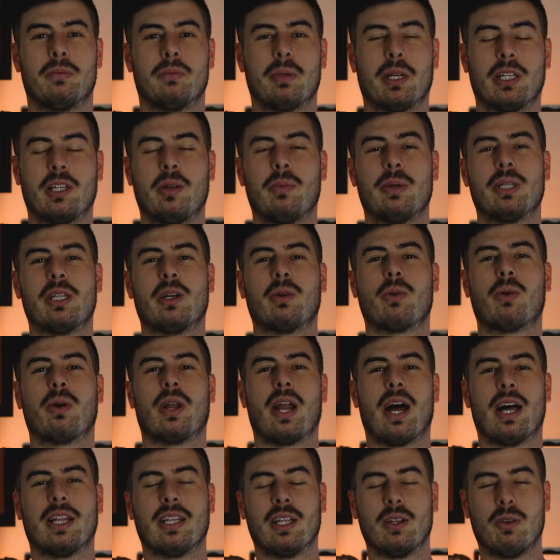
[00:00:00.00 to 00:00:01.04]
para dar uma
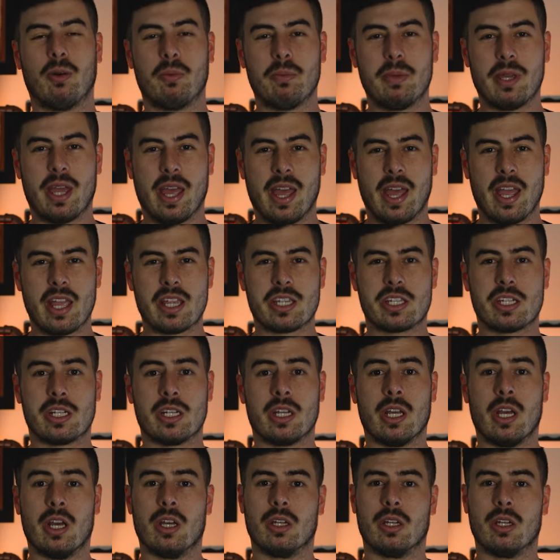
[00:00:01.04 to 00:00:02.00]
decorada no ambiente.